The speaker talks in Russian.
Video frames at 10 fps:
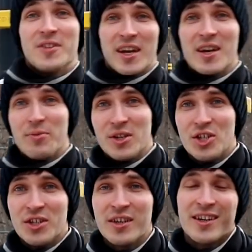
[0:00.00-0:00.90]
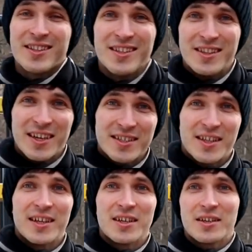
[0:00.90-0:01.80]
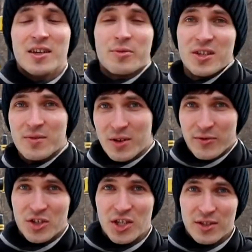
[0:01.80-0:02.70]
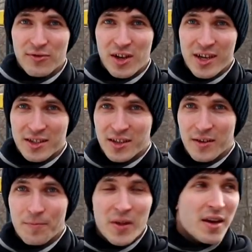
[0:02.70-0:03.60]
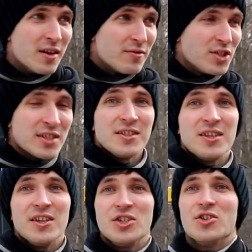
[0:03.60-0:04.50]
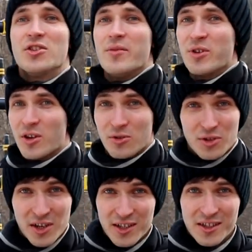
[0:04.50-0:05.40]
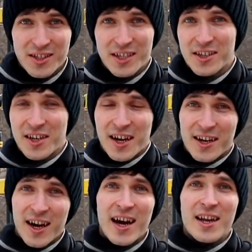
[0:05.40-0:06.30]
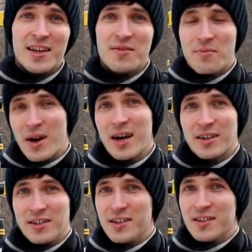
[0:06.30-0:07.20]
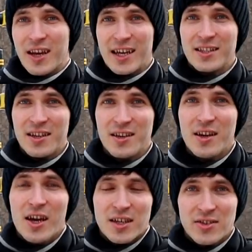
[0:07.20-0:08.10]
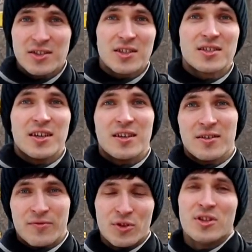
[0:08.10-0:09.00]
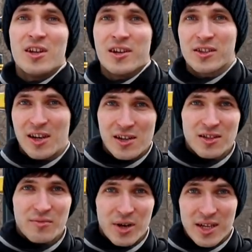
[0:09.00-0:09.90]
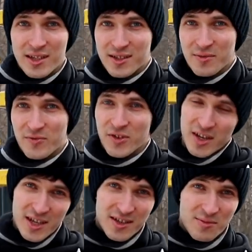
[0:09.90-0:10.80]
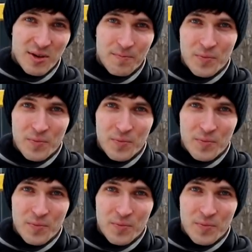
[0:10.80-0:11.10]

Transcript: Вторая причина – это недостаток необходимых веществ в клетке. В частности, речь идет о микронутриентах, таких как калий, магний, натрий, связанных с водно-электролитным балансом в организме.